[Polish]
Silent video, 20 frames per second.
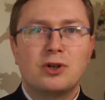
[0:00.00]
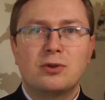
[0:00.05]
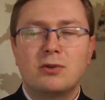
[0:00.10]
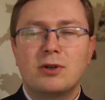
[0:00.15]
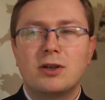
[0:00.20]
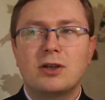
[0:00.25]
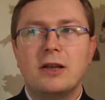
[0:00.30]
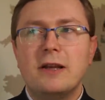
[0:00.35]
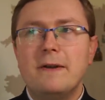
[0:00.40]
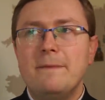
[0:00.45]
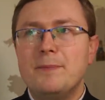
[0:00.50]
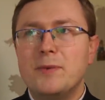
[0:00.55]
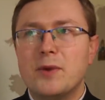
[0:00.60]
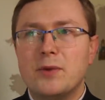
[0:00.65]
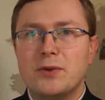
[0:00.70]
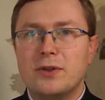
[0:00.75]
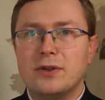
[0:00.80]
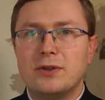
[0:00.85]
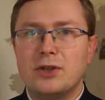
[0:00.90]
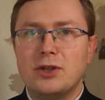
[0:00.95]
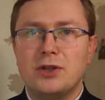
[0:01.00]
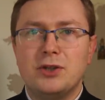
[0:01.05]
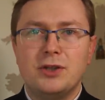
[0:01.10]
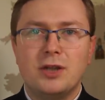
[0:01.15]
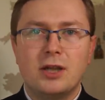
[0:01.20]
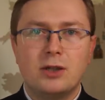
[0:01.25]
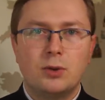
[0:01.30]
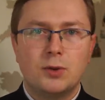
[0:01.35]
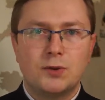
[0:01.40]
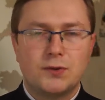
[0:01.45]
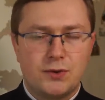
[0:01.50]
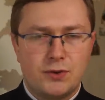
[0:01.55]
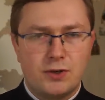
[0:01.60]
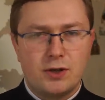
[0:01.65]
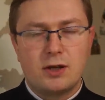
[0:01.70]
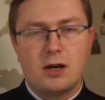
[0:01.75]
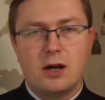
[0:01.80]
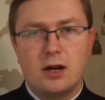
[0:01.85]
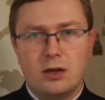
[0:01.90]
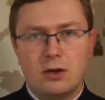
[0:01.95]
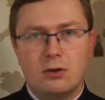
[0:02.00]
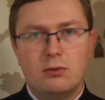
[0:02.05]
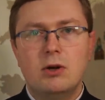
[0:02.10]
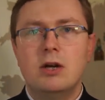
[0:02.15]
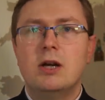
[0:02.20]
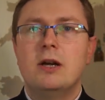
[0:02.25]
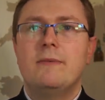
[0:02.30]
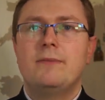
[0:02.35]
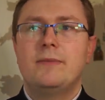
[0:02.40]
których inni nie dostrzegają.